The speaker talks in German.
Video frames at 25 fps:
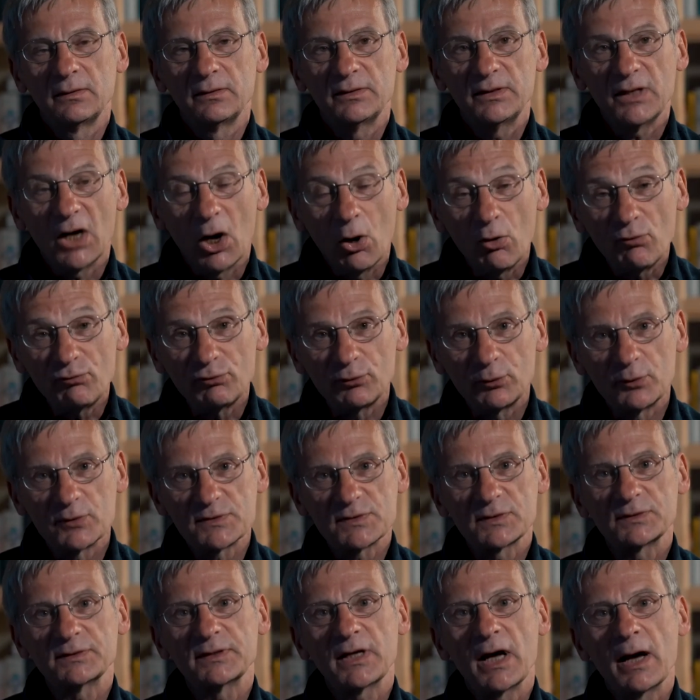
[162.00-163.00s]
Die
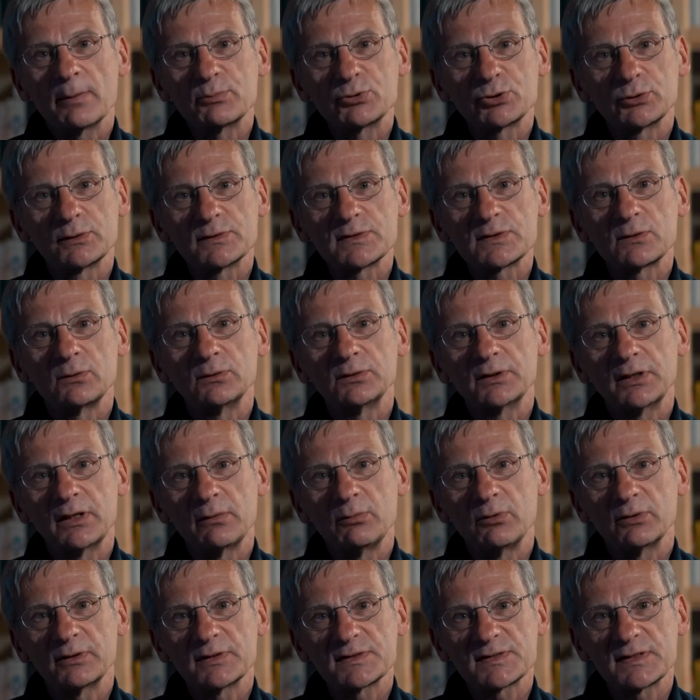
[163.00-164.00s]
Auflösung der
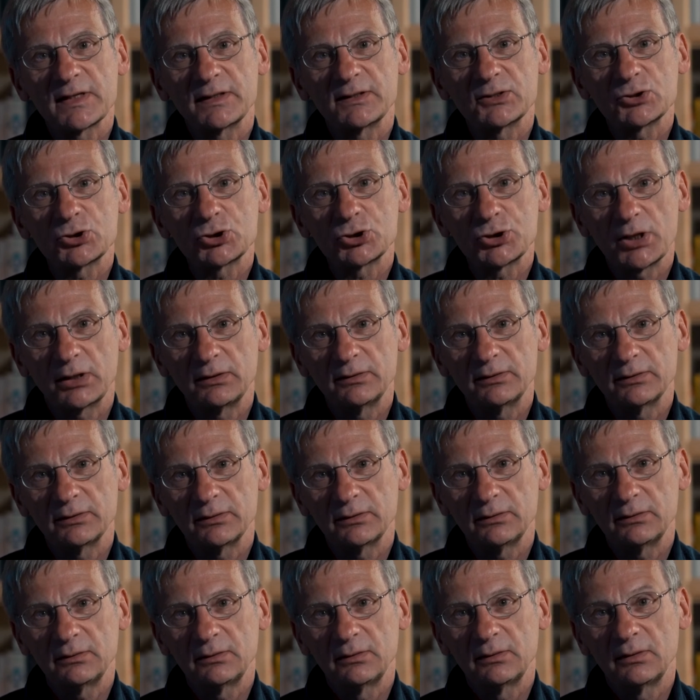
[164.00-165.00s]
Abschlusskundgebung ist eine
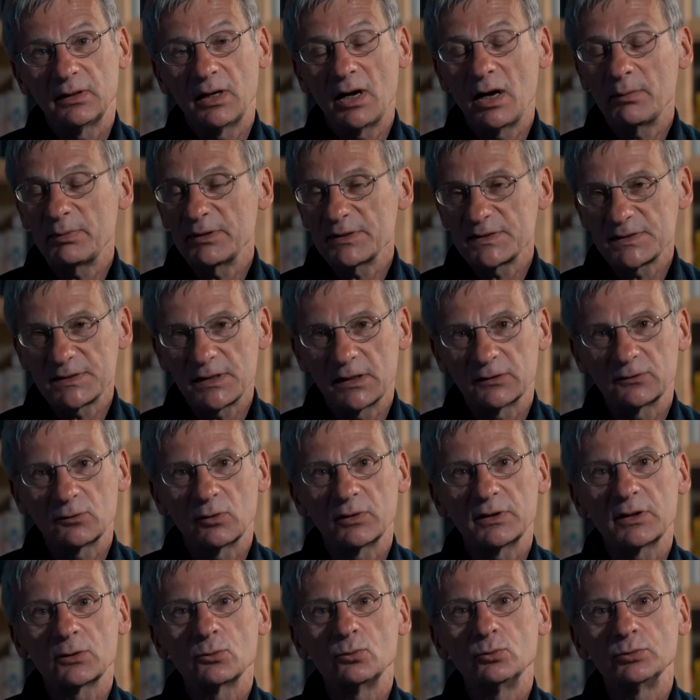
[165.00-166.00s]
Schande, aber sie hat
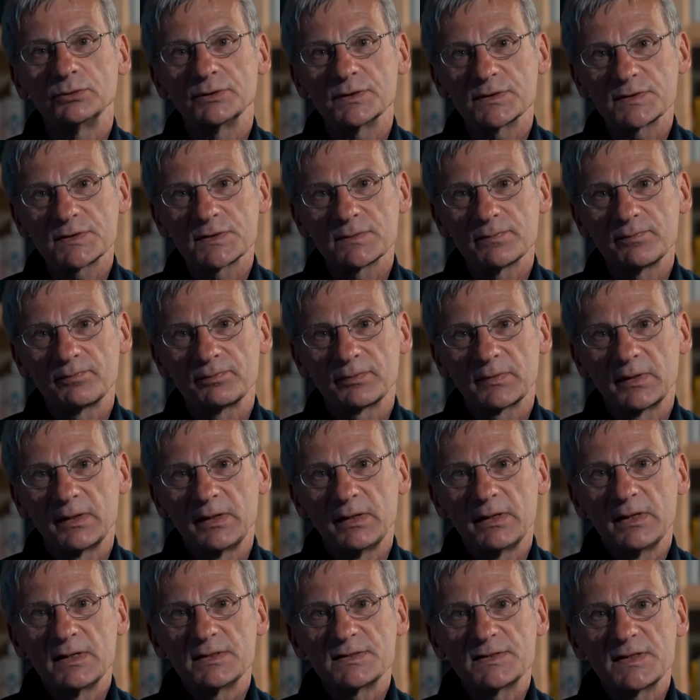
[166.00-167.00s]
auch ihr Gutes.
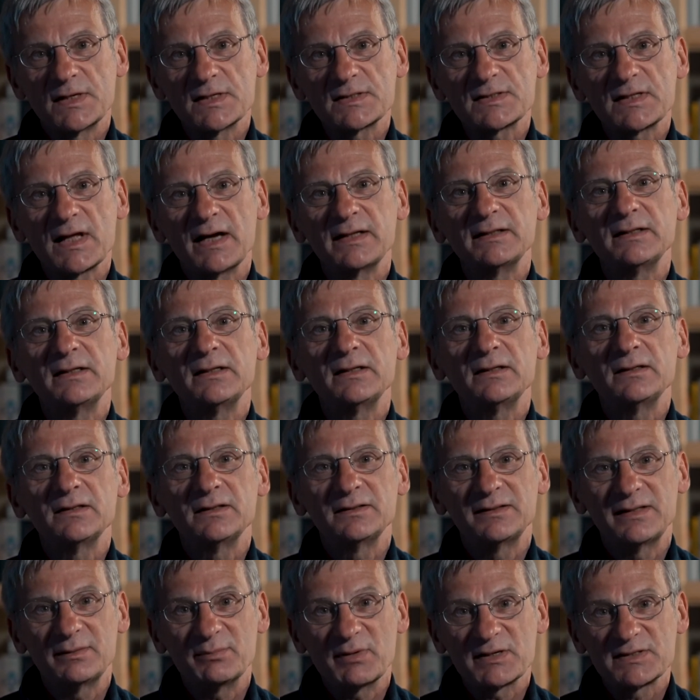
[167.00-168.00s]
Sie ist eine
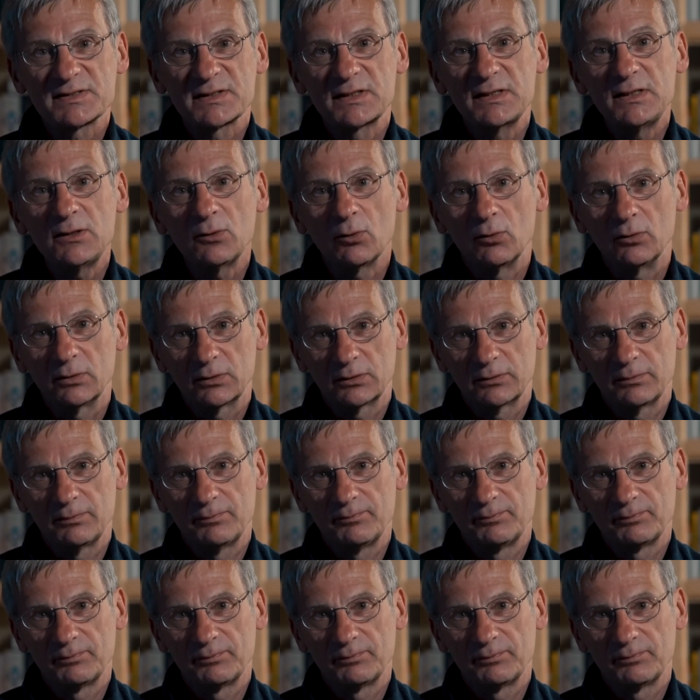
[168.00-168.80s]
Demaskierung.